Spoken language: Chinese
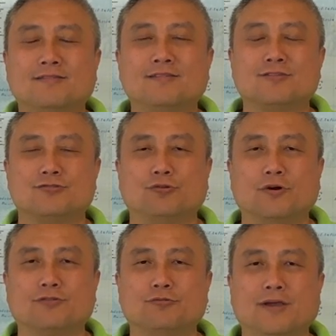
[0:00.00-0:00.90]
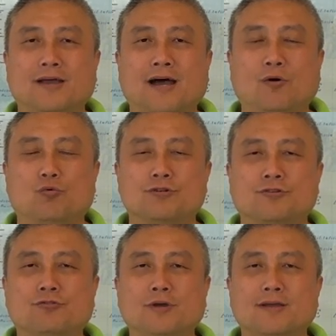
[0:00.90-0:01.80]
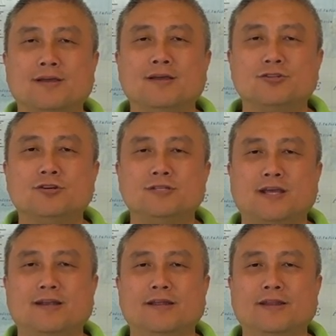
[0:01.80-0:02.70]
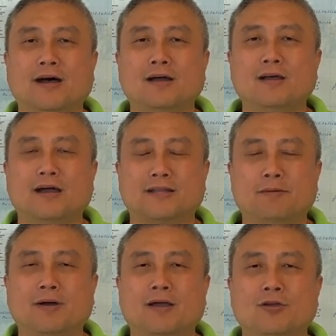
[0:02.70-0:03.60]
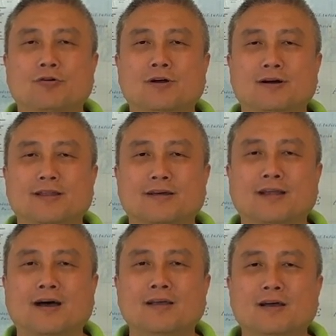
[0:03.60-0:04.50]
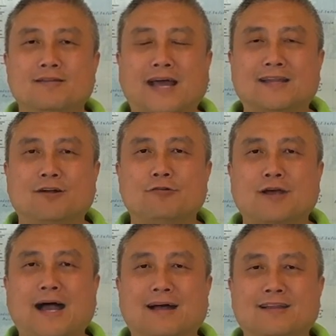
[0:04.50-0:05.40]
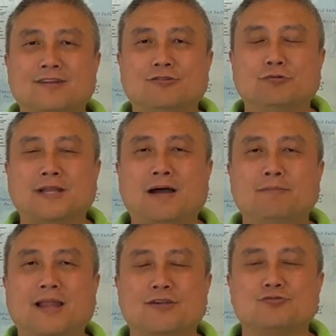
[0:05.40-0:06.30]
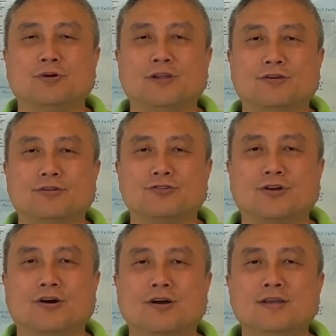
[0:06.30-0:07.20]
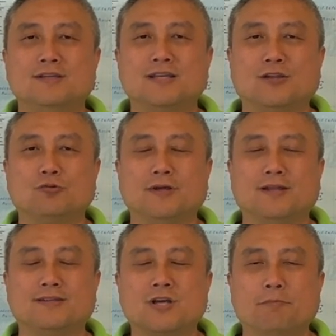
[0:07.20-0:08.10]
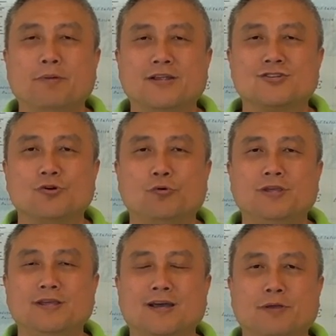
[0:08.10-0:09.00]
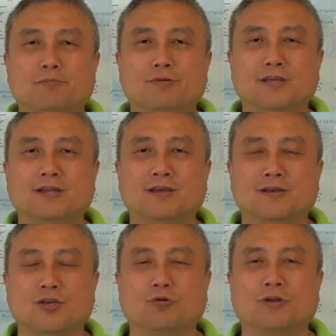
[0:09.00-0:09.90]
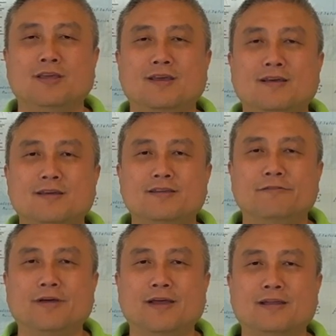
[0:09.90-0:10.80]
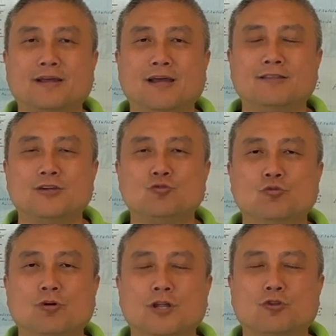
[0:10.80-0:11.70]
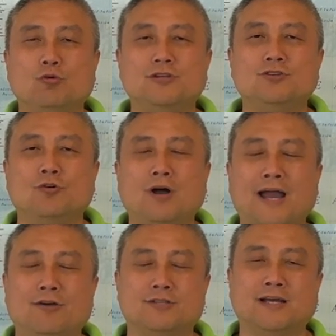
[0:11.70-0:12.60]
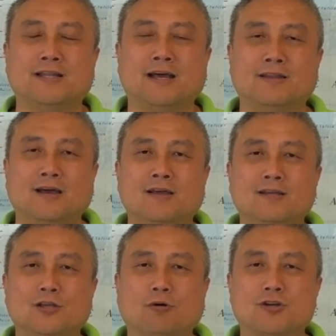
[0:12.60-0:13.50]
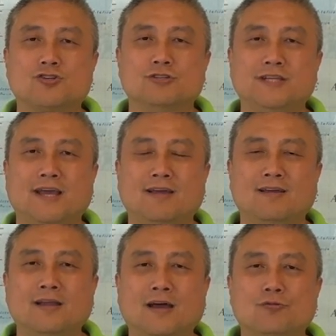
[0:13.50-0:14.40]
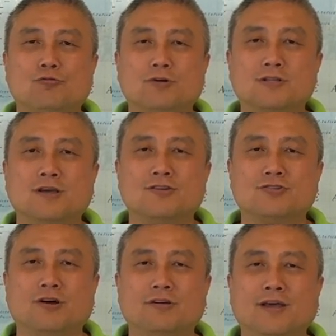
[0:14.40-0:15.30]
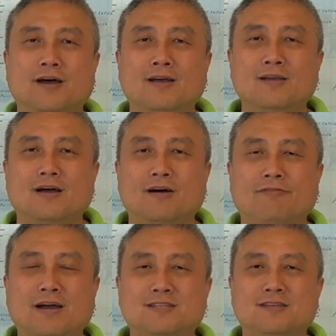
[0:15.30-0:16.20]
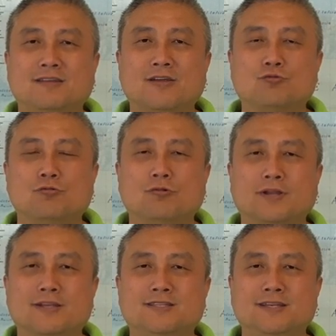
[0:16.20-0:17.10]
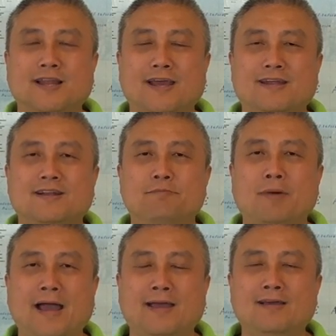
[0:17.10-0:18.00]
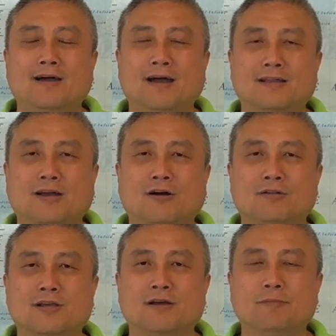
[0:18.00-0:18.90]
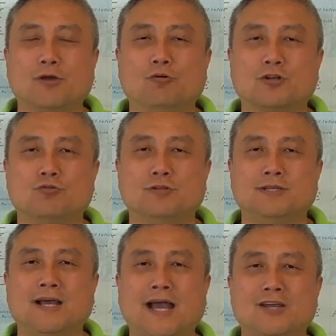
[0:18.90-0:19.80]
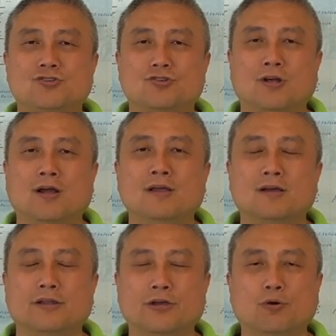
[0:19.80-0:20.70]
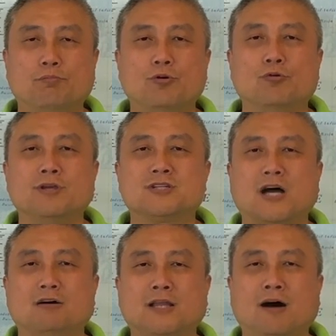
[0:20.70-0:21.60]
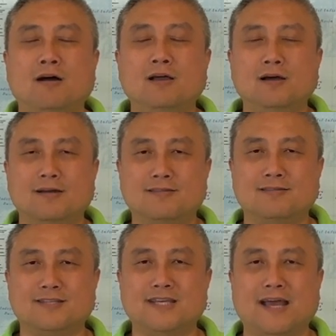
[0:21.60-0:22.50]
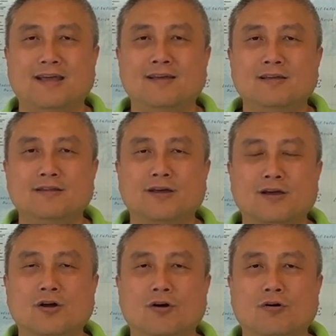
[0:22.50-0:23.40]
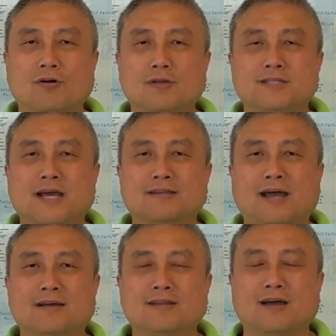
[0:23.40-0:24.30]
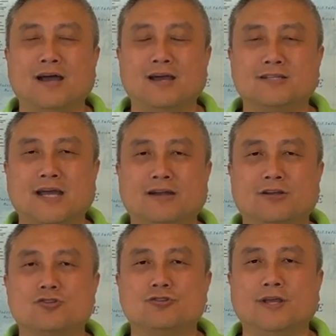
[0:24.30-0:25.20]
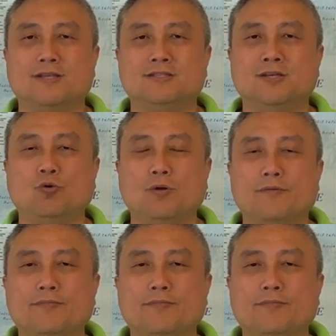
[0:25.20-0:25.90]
四十多岁啊、五十岁这些人呢，呃，他们很有可能呢。拿到绿卡，但是对他们来说呢，有的时候相对的成本收益并不一定有利，因为他要在中国的退休，还有相当的一段时间。那如果这个时候呢，呃，放弃在中国的积累人脉，啊，到这个美国重新开始，可能又不容易找到。和此前能够相当的啊，这样的事业机会，